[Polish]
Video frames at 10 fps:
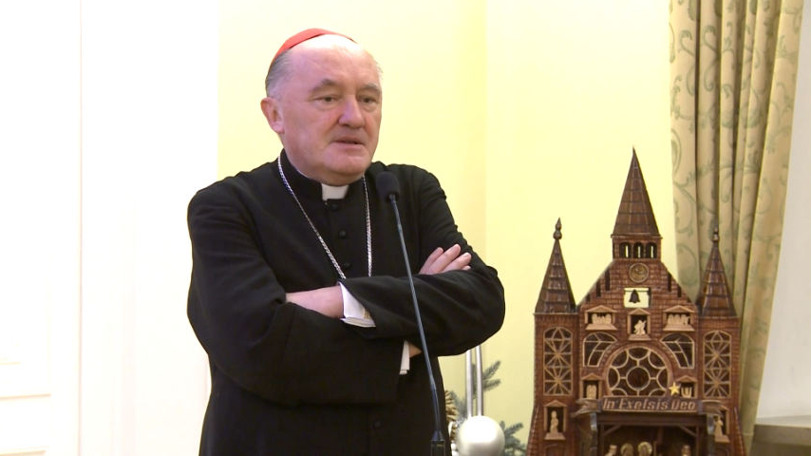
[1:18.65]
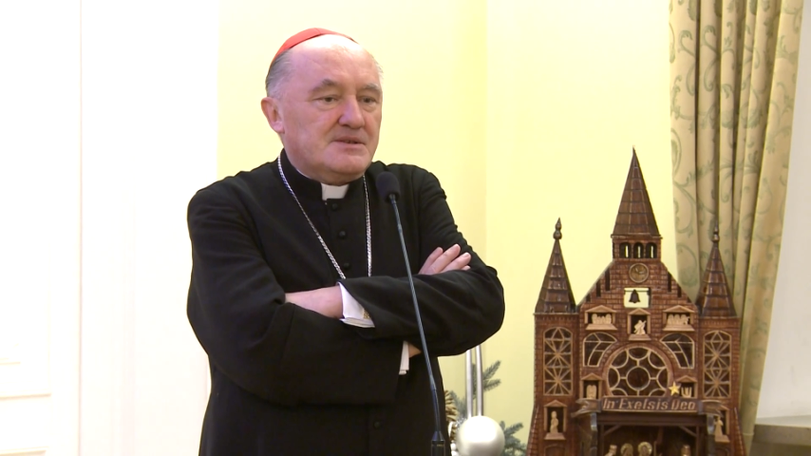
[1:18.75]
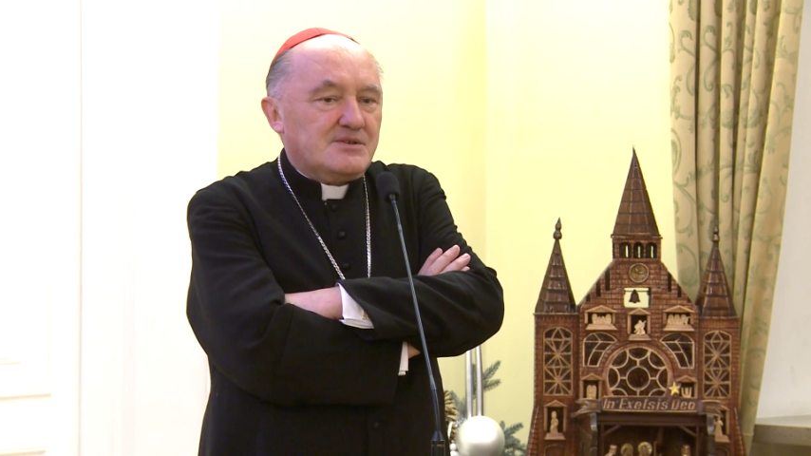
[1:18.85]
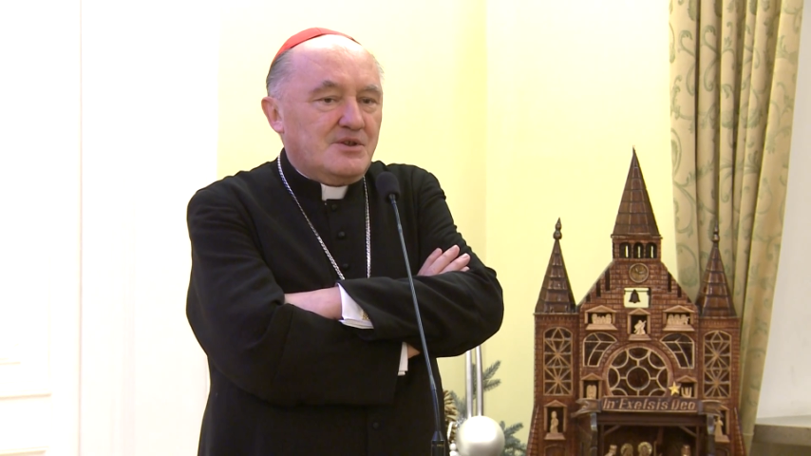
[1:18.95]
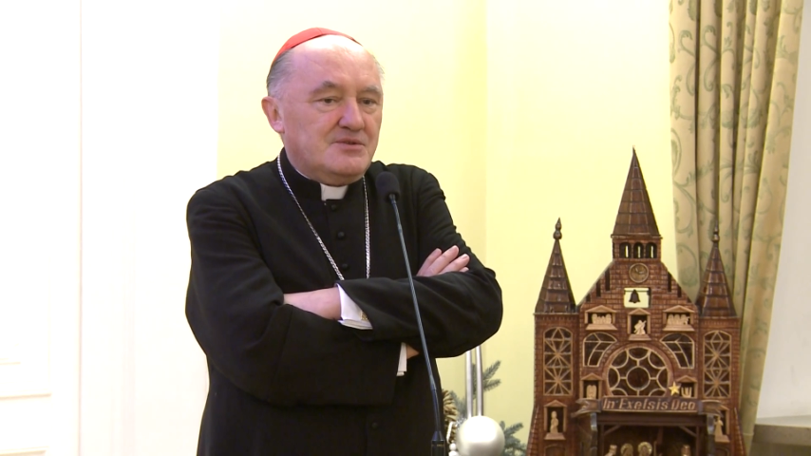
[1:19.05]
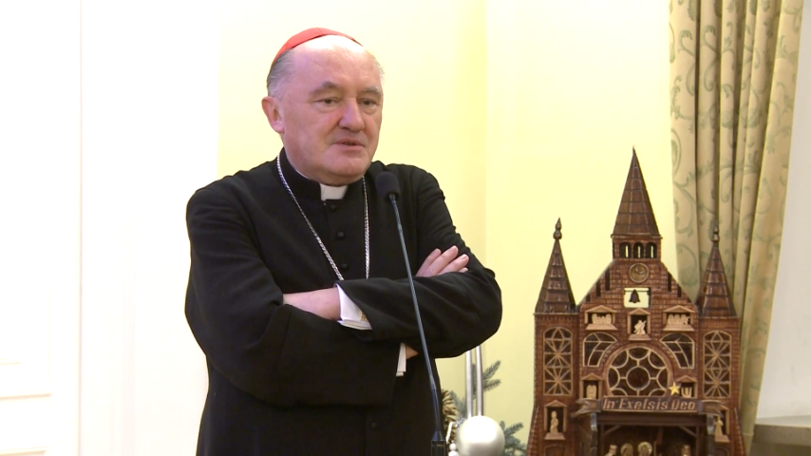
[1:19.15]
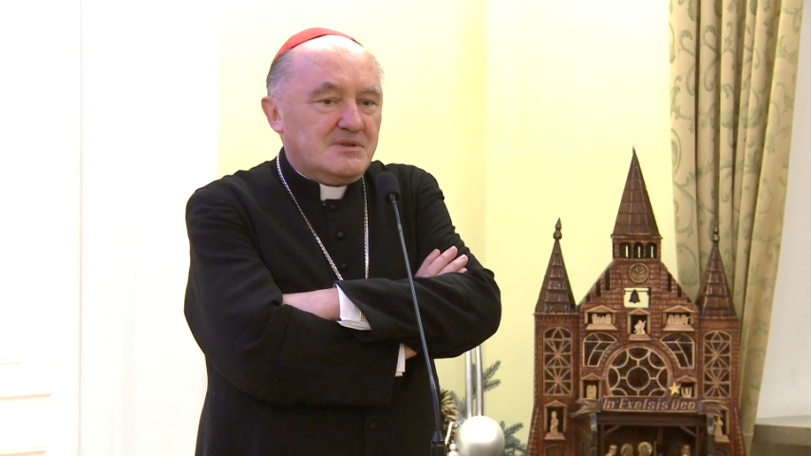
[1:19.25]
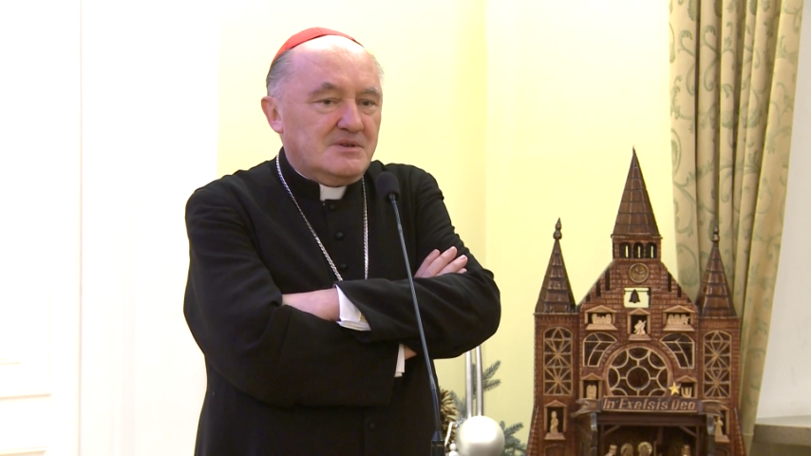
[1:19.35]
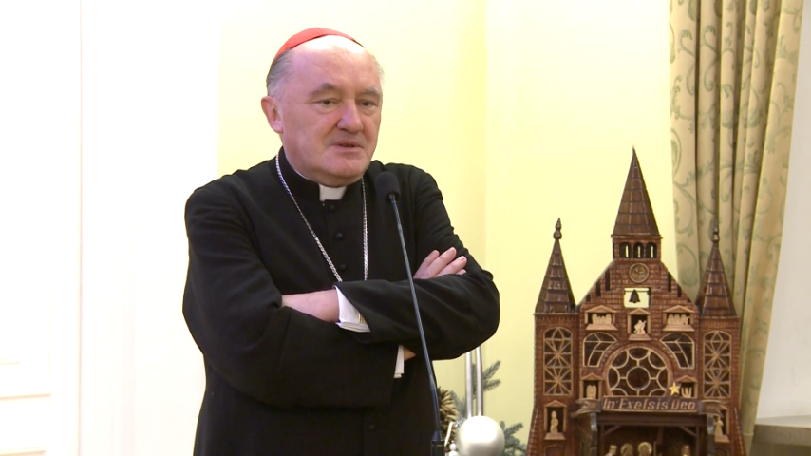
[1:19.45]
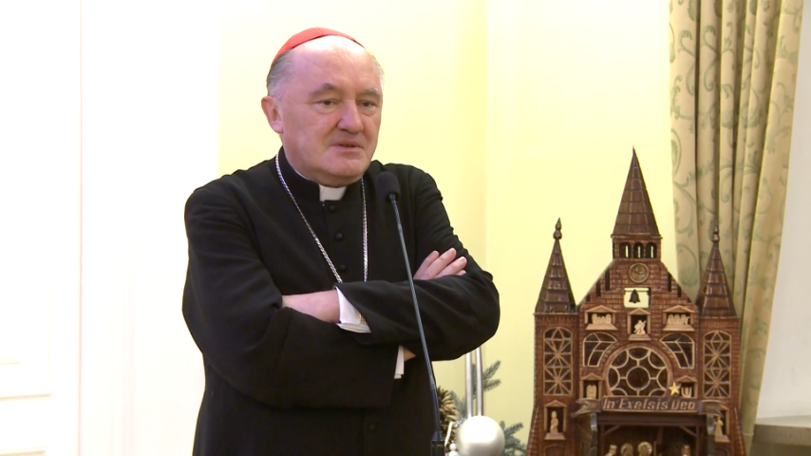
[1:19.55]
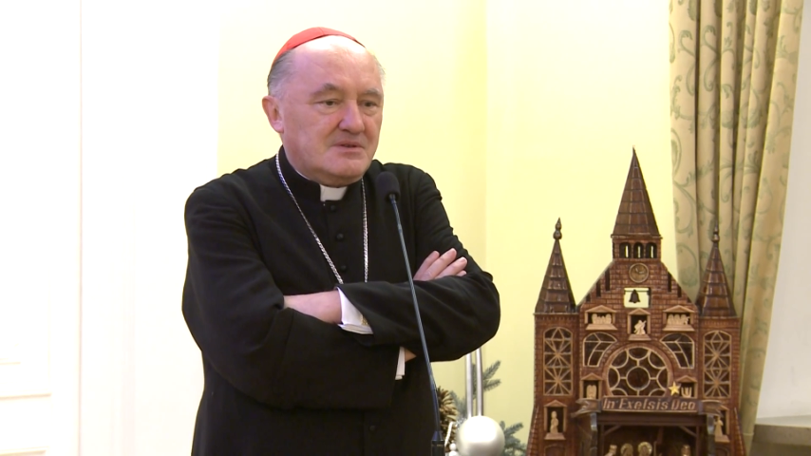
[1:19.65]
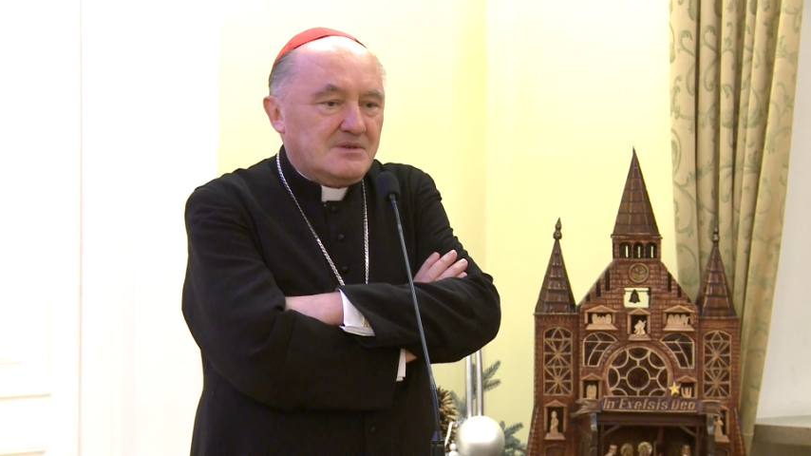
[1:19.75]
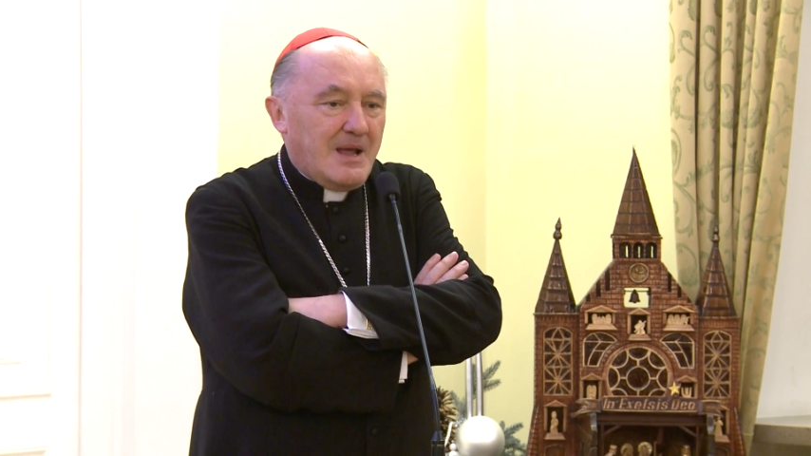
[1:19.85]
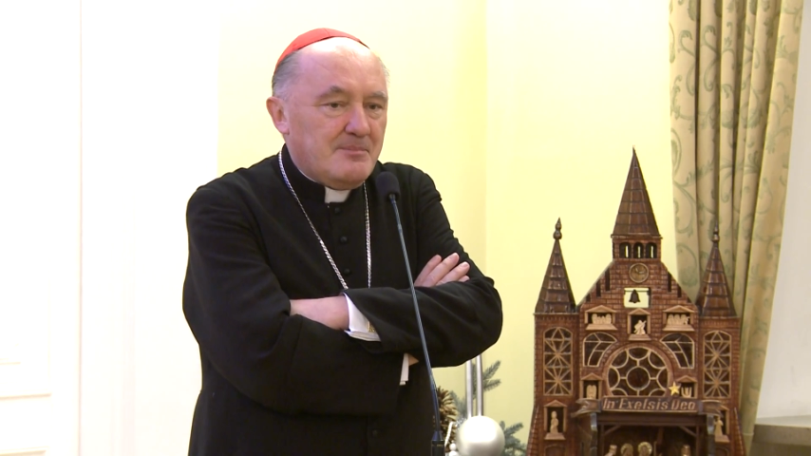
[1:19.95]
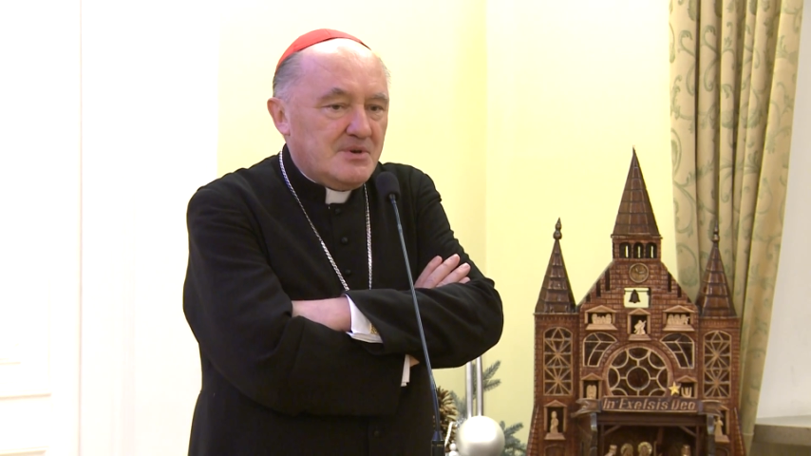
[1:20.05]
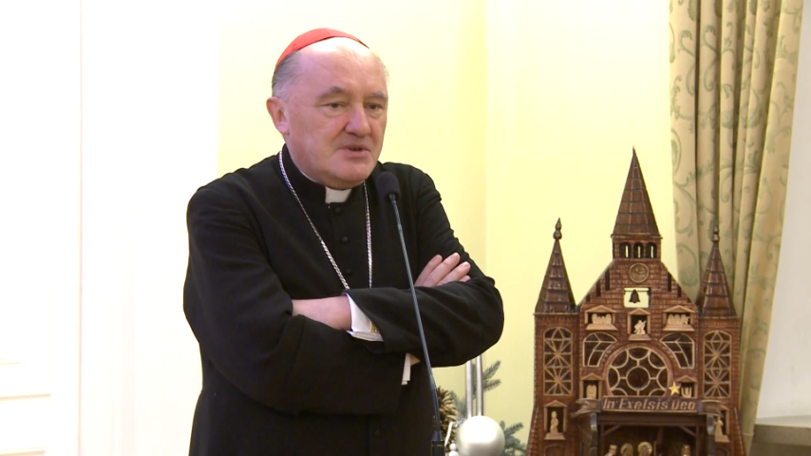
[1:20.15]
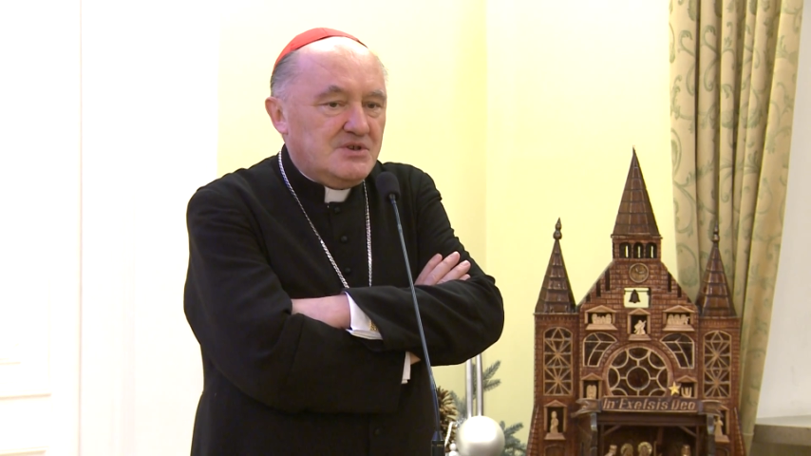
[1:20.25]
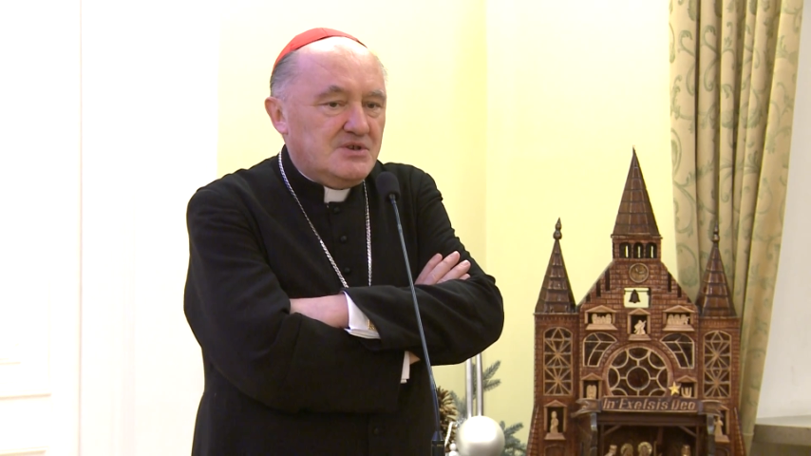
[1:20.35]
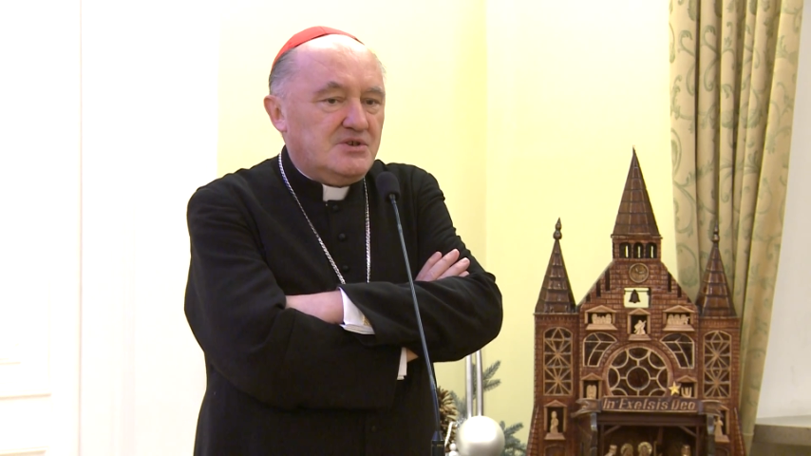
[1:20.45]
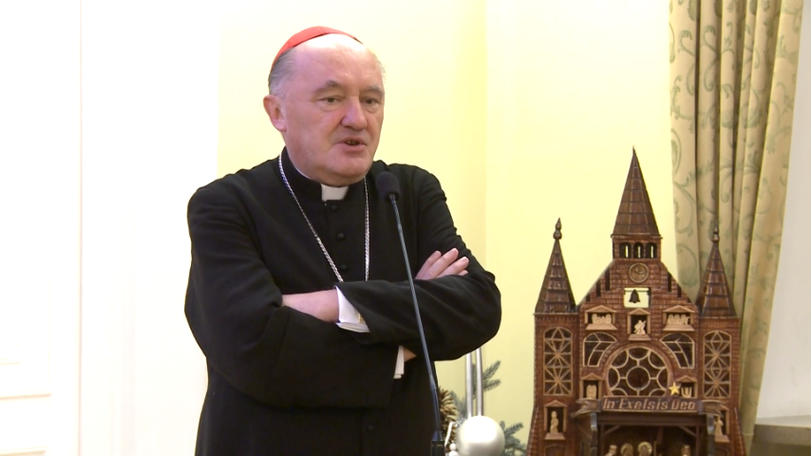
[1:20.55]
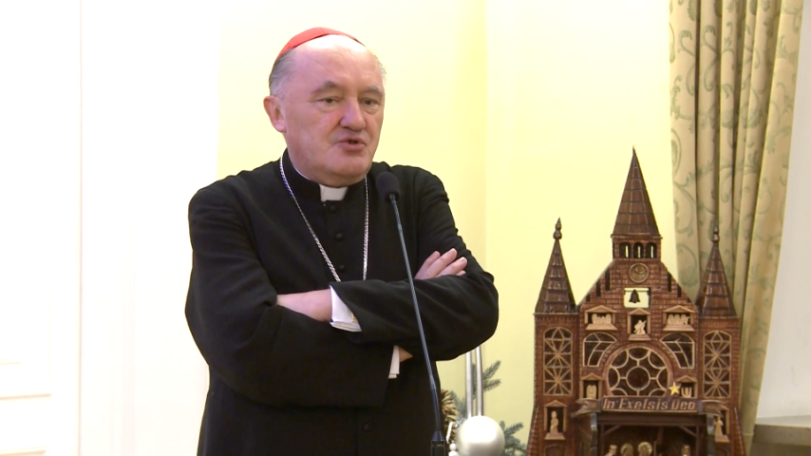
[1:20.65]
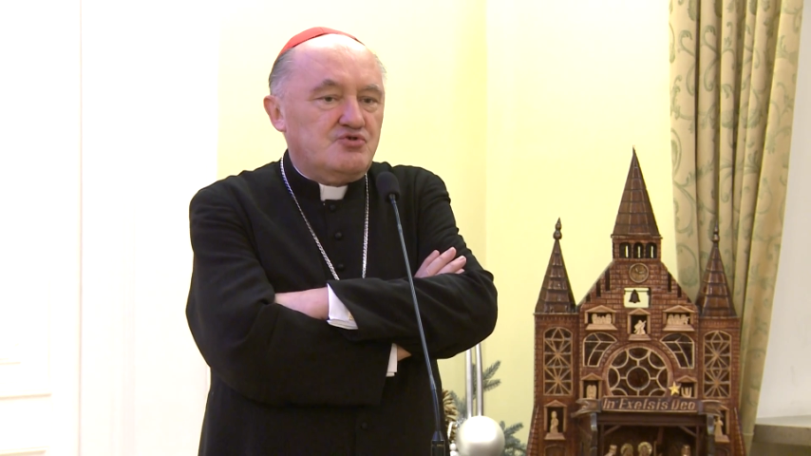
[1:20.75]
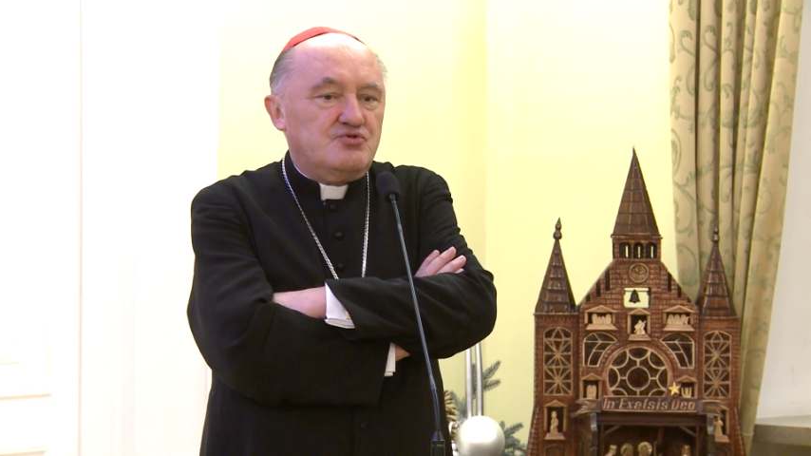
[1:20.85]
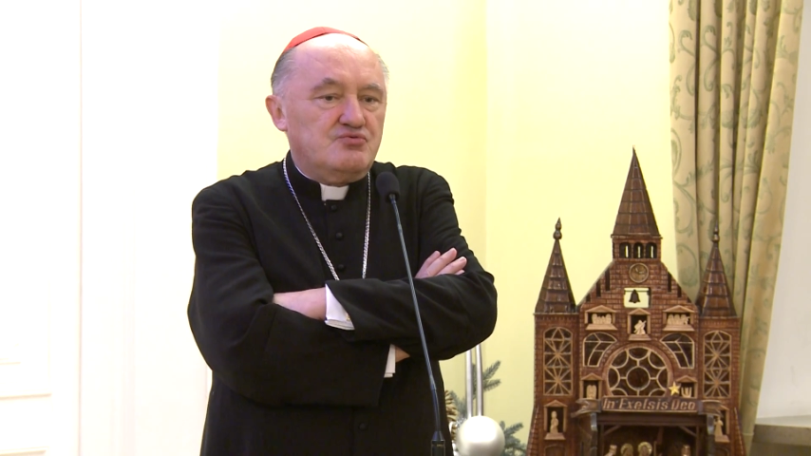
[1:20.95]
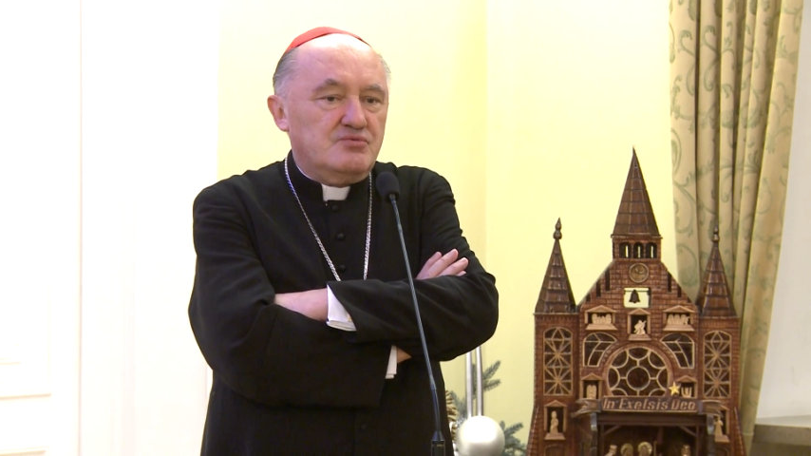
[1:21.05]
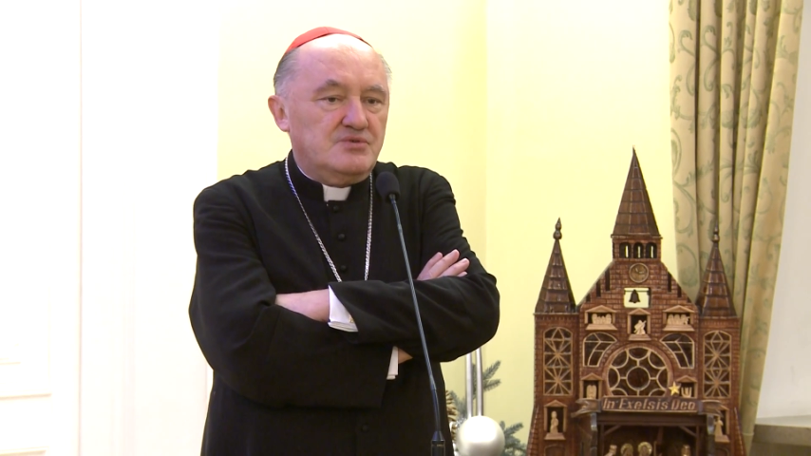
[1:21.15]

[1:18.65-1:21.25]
Stąd e, tam, gdzie się rodził,